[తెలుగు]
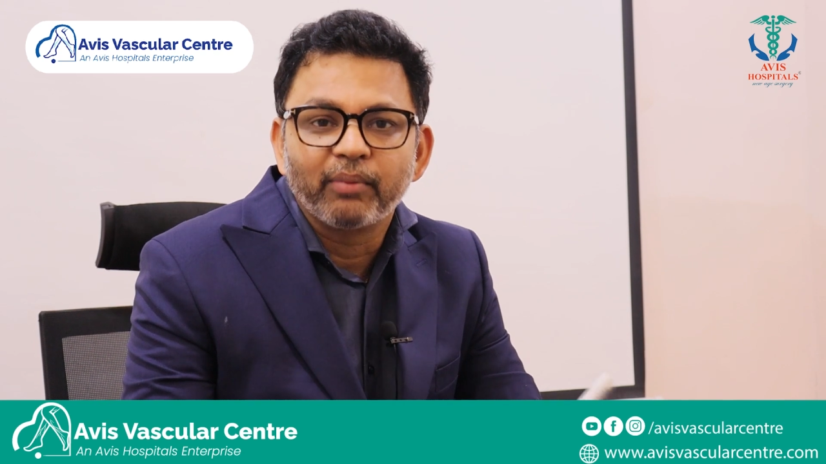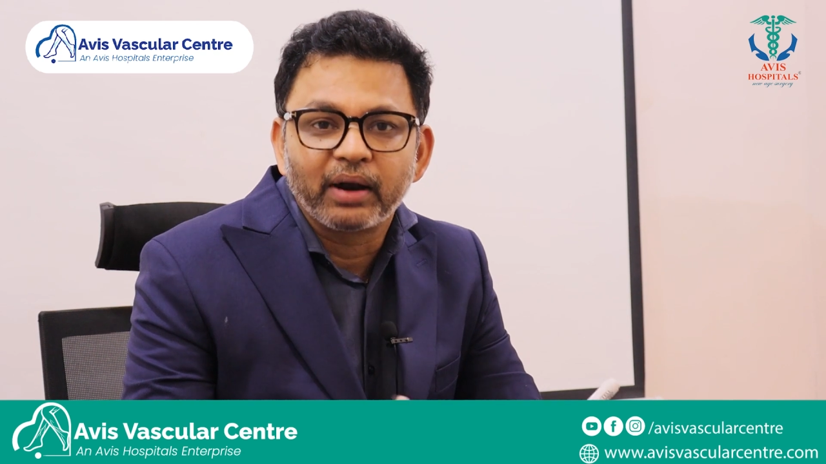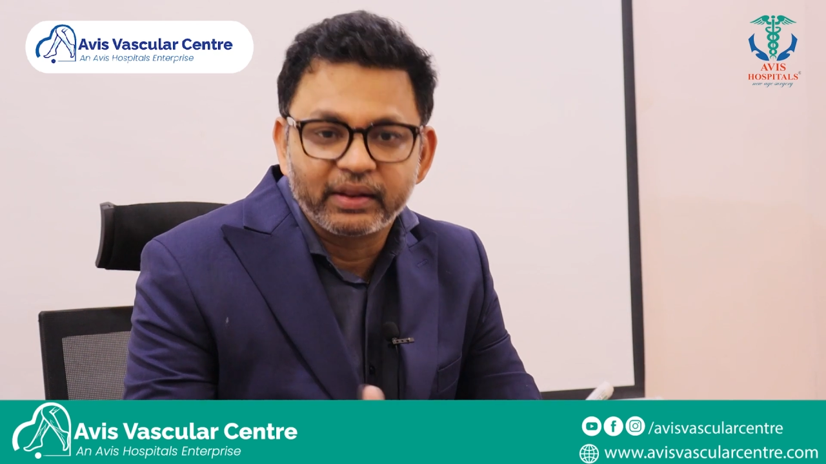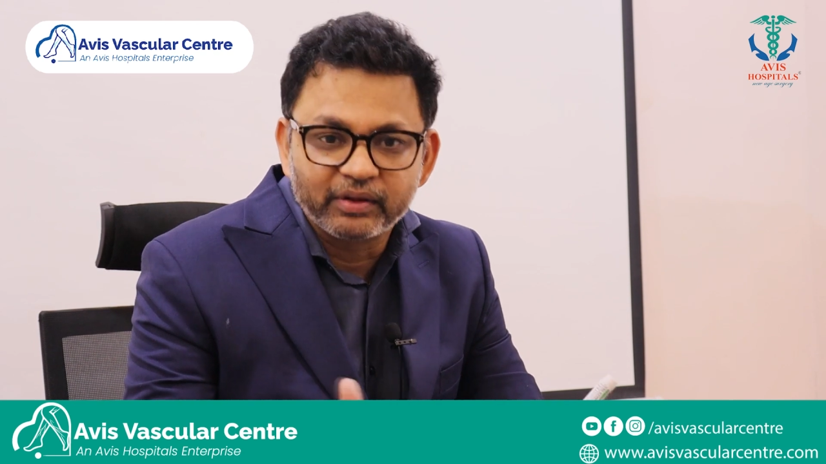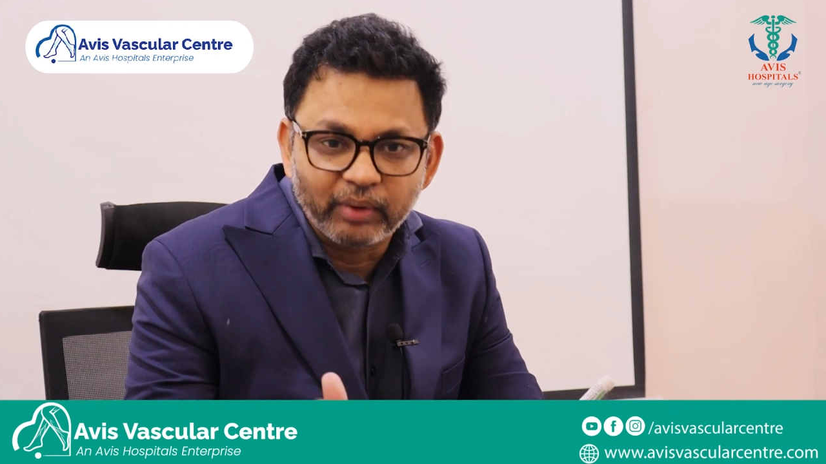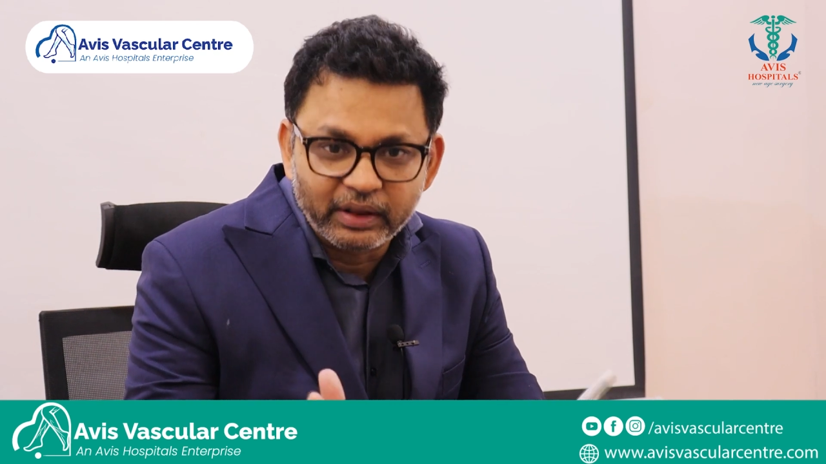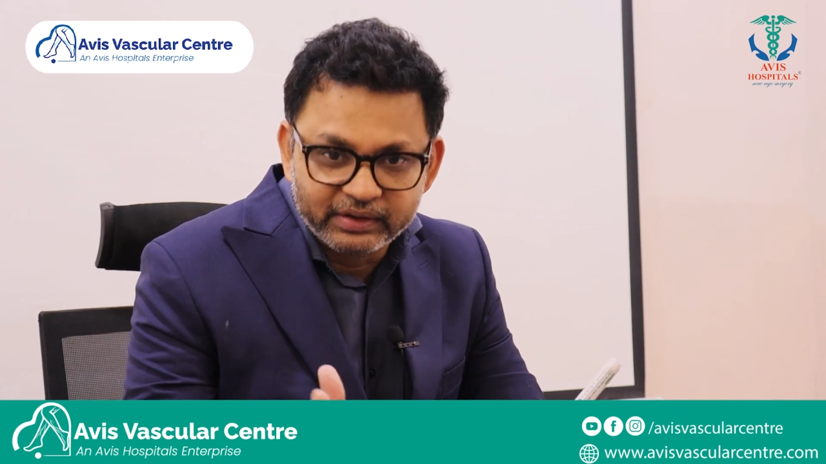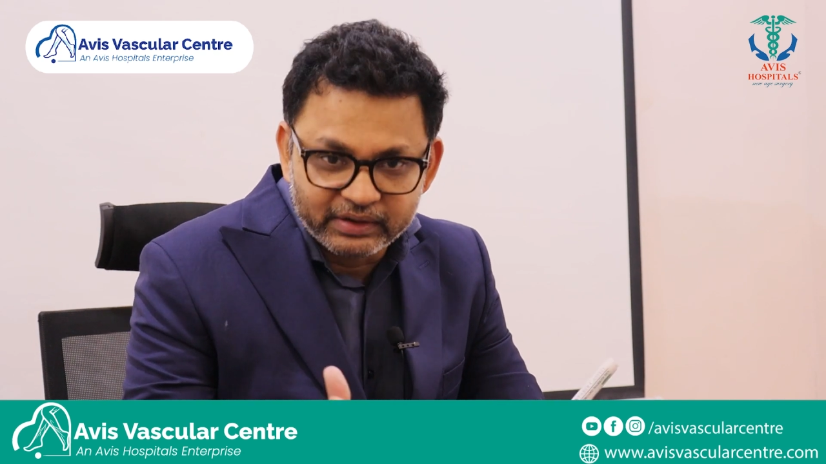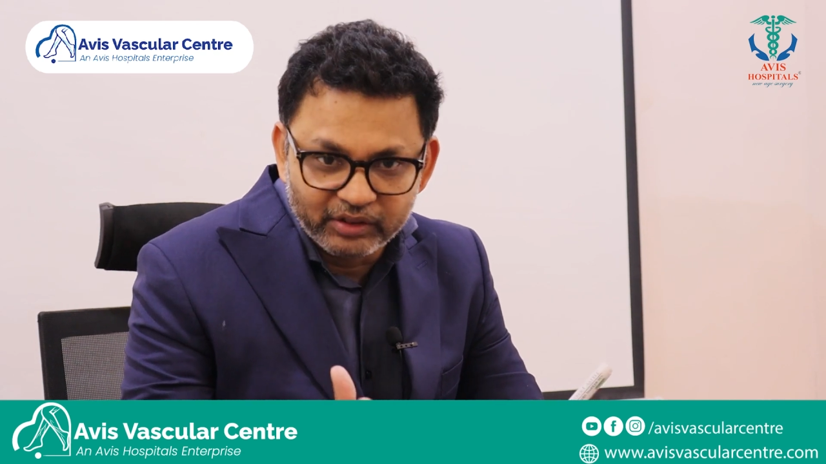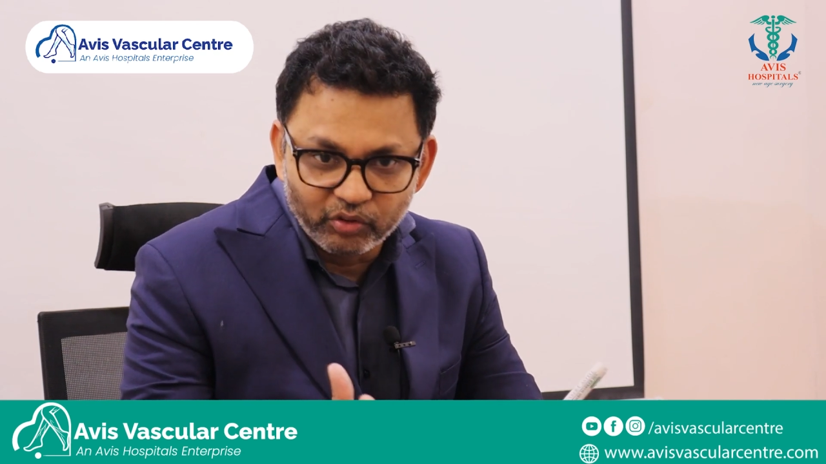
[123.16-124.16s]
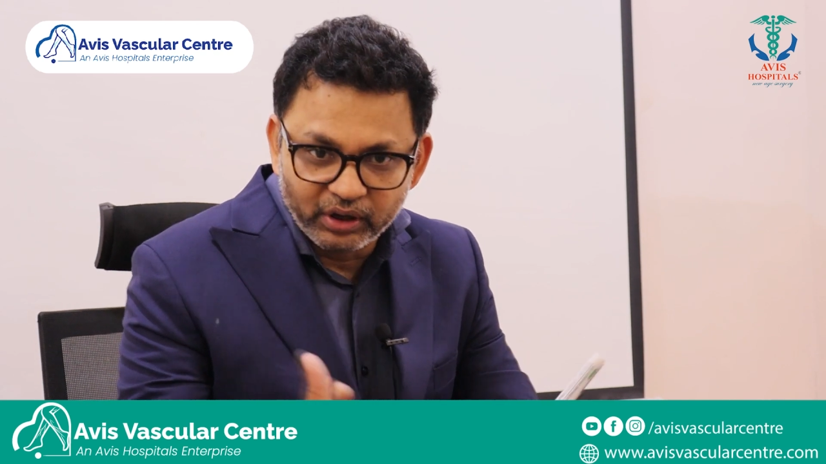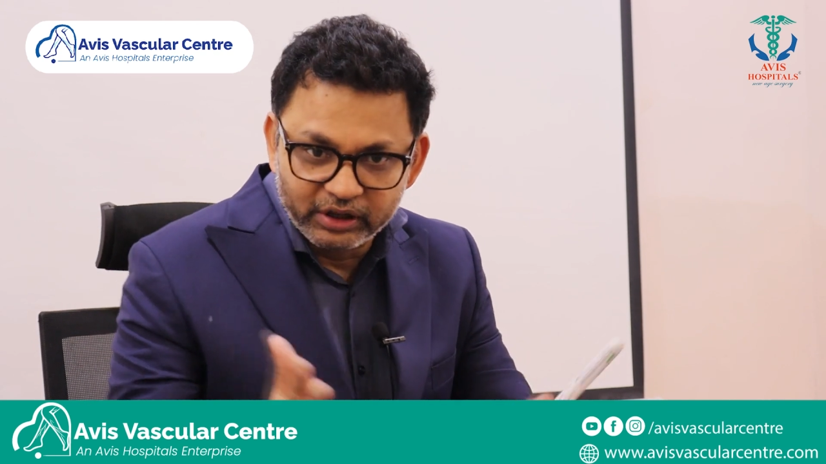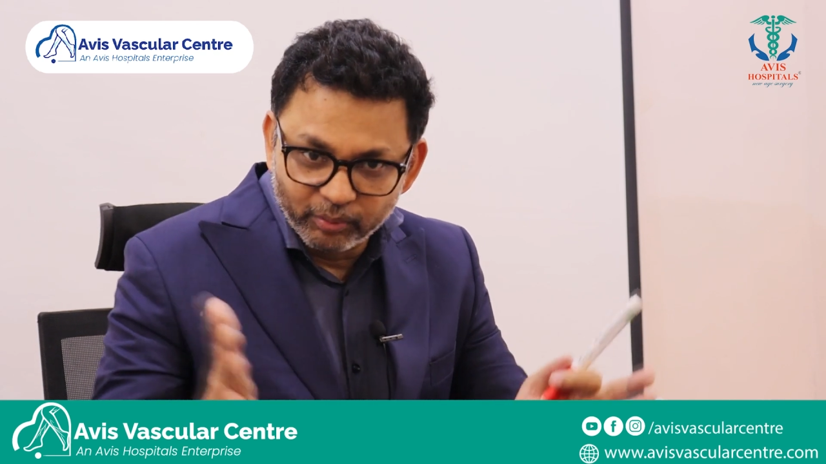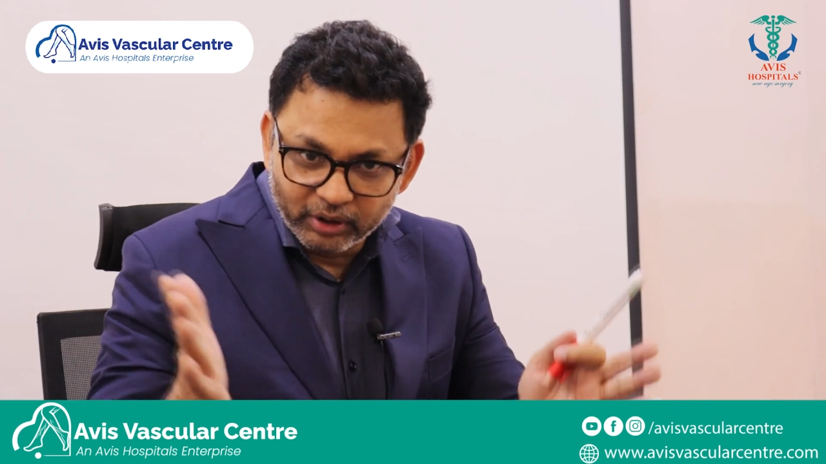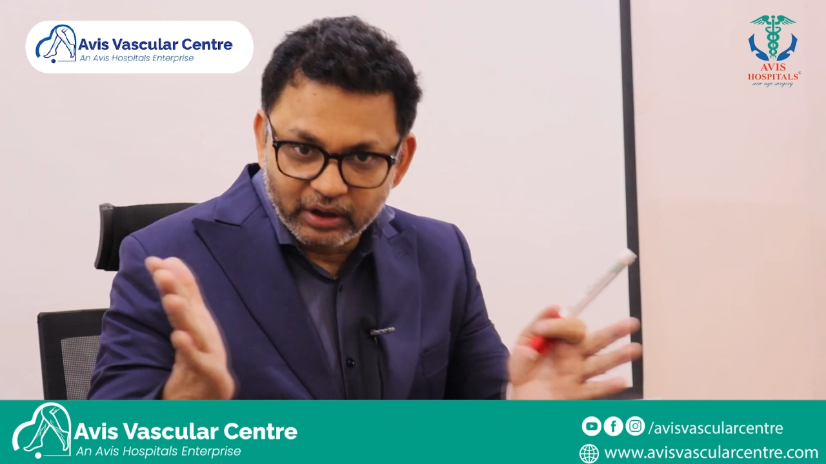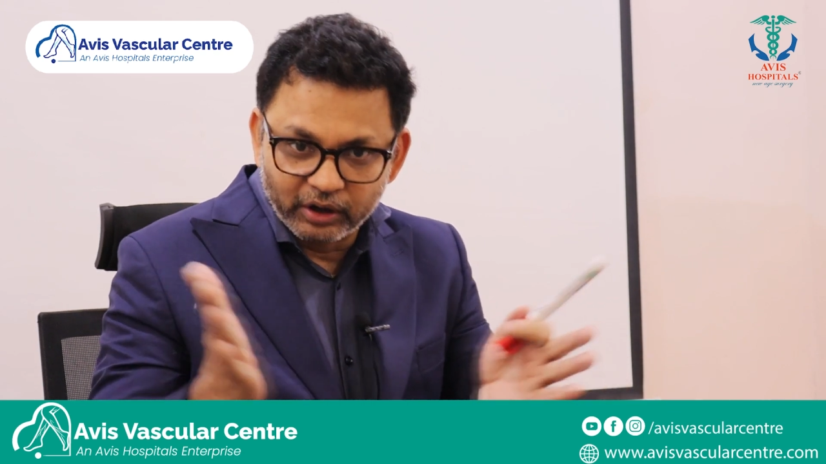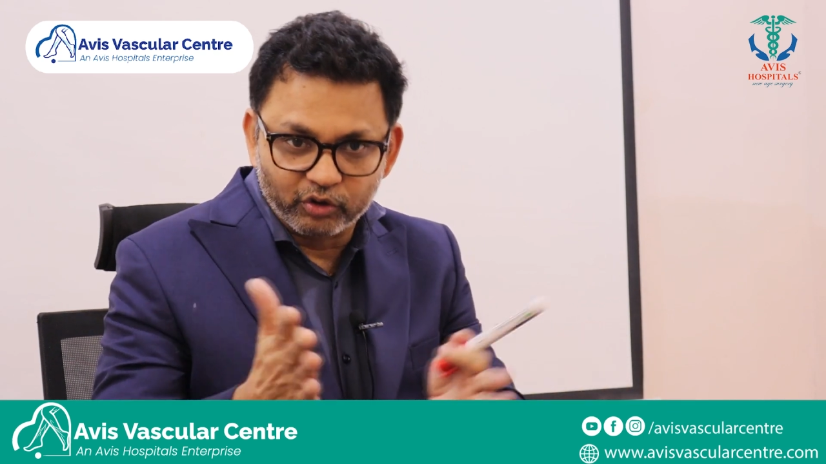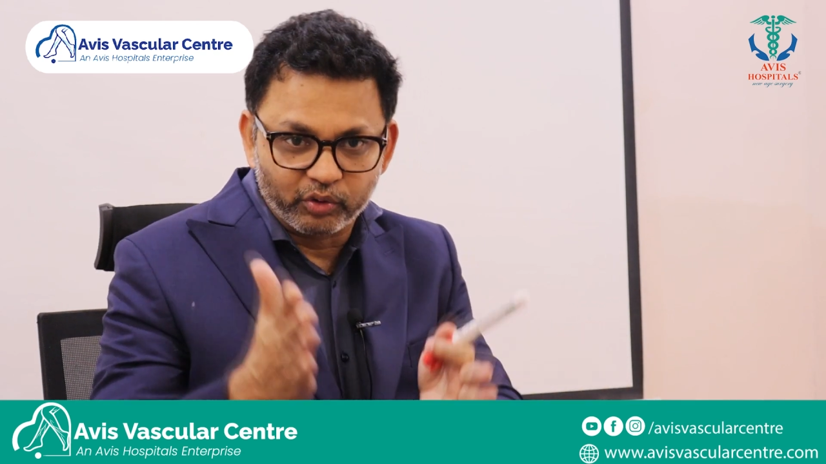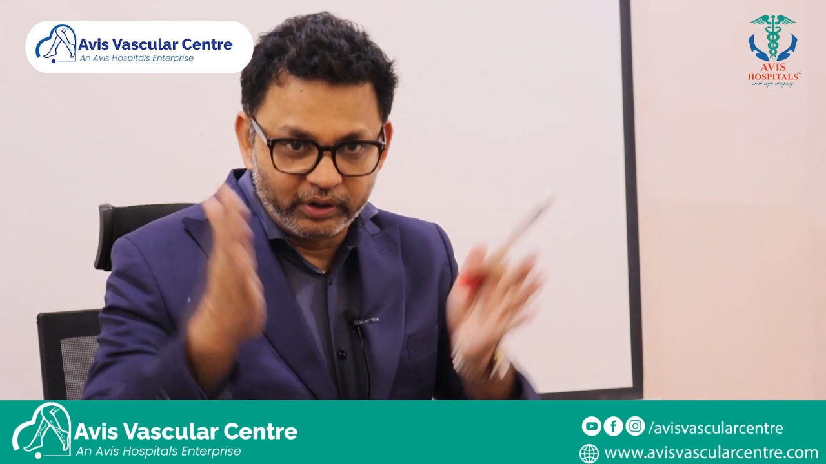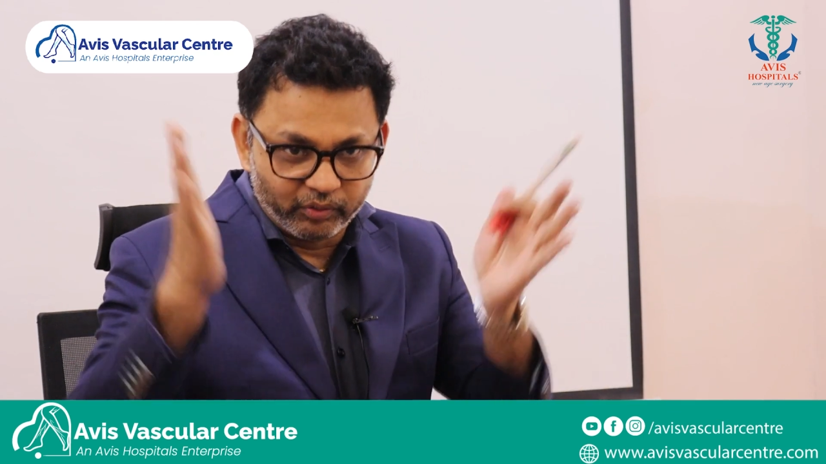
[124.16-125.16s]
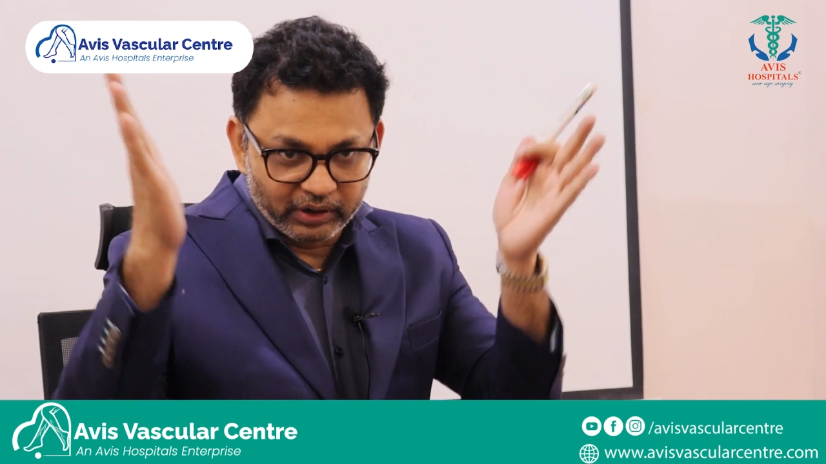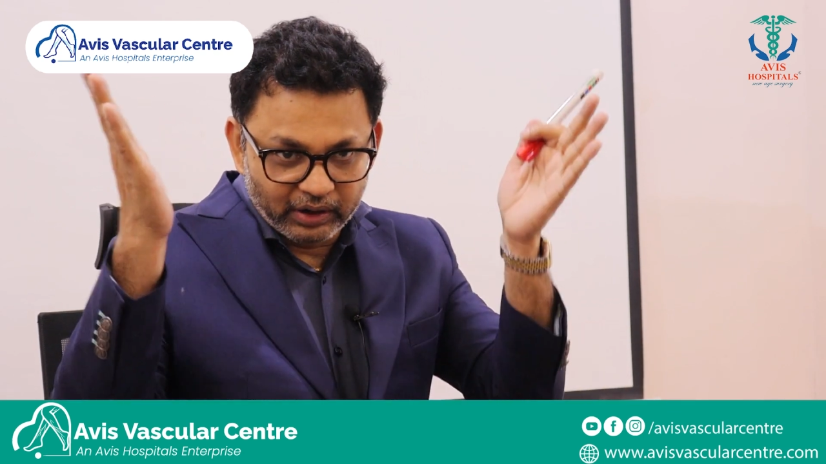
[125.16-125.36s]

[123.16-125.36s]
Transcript: మన అది అది కిందున్న ఎముకకి అంటుకొని ఒక